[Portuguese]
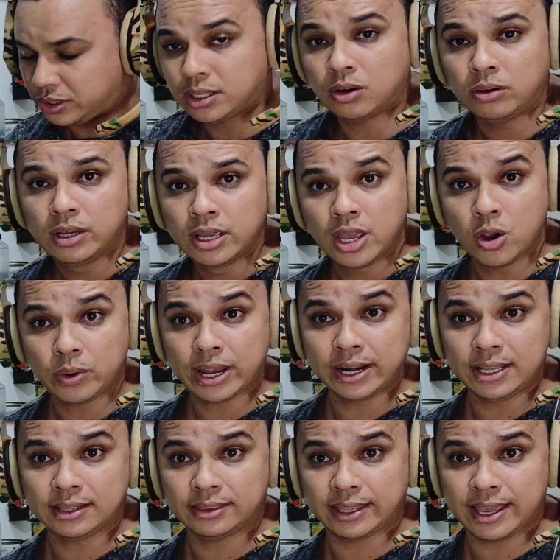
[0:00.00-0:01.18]
Então, eu
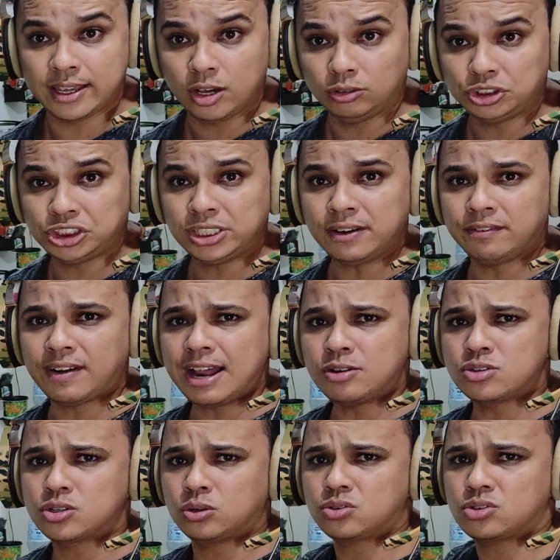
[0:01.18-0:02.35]
queria ter, eu tinha
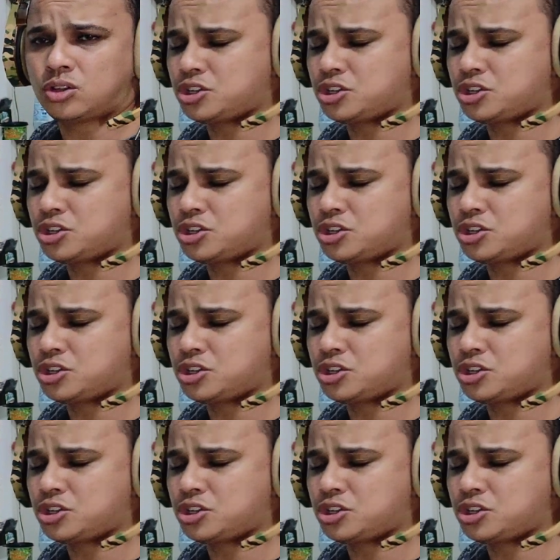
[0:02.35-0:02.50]
vários outros